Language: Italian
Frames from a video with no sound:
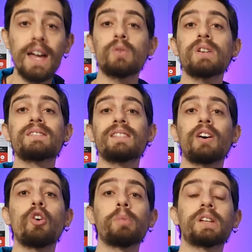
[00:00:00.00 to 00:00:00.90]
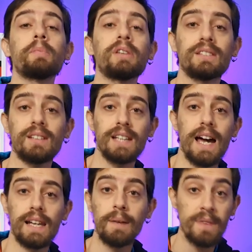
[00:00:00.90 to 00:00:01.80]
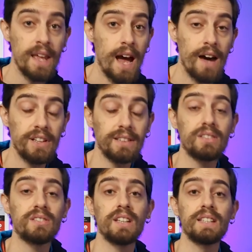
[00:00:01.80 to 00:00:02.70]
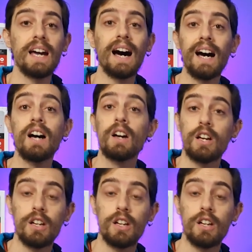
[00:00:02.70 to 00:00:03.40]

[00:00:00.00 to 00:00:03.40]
che è un'azienda completamente italiana avente sede a